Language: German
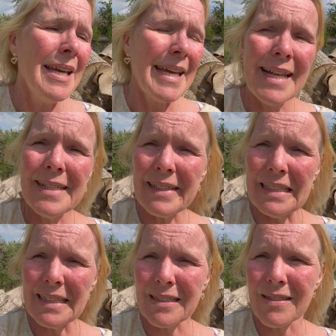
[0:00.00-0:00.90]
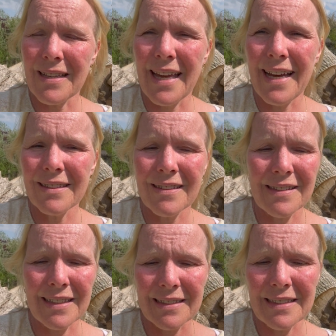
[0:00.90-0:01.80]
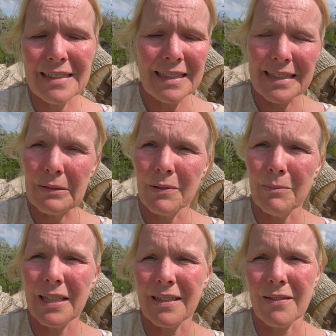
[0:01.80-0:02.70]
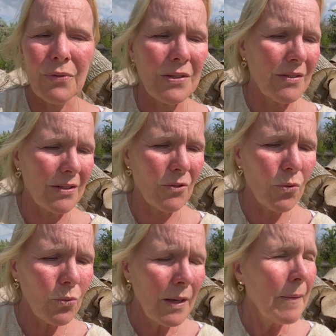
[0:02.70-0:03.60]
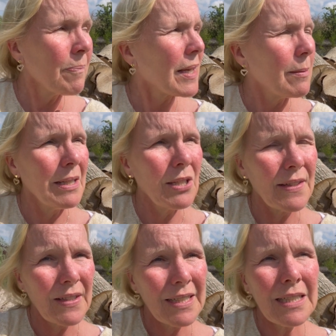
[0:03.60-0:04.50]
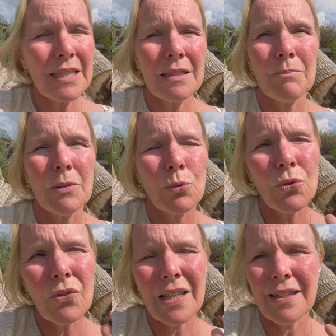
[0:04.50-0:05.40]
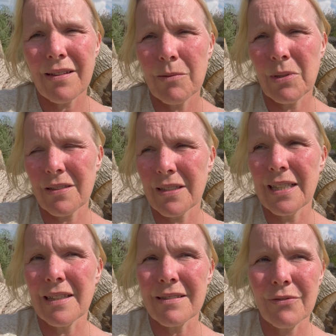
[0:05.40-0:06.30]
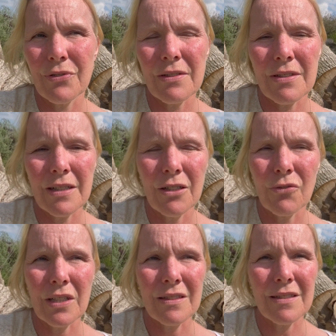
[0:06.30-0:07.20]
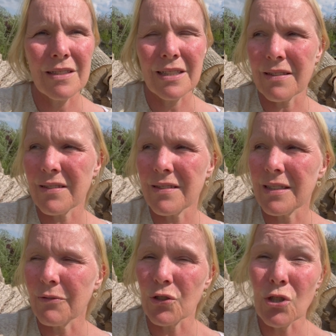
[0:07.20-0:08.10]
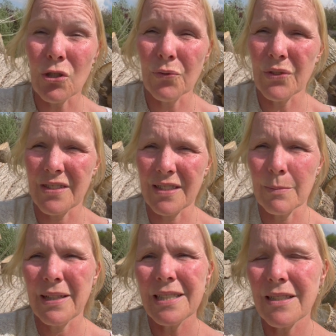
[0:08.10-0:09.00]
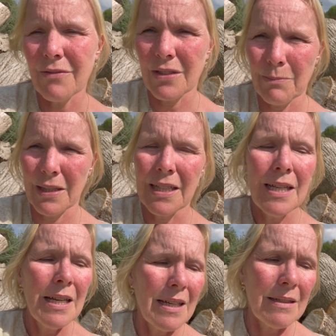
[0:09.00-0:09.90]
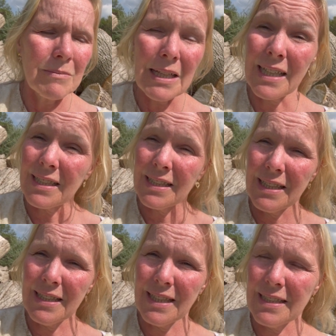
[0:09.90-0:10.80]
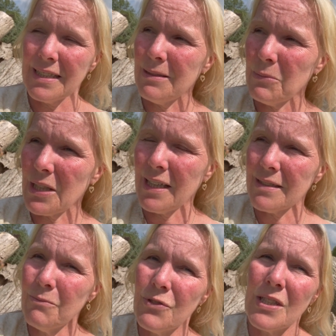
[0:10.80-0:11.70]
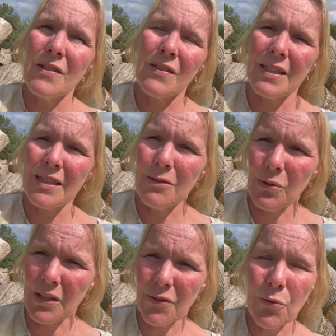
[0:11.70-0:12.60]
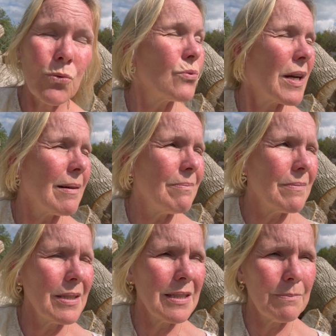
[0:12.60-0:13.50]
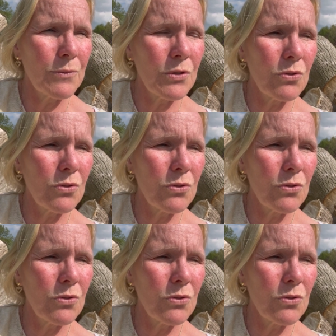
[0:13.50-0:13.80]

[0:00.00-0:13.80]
elterliches Herz da gesagt hat, nee, wir machen das Fenster zu. Aber letztendlich haben unsere Ärzte immer gesagt, lasst die Fenster auf. Das, das ist, die frische Luft ist das Beste, was man ähm, kranken Kindern, die mit Atemwegserkrankungen zu tun haben, ähm,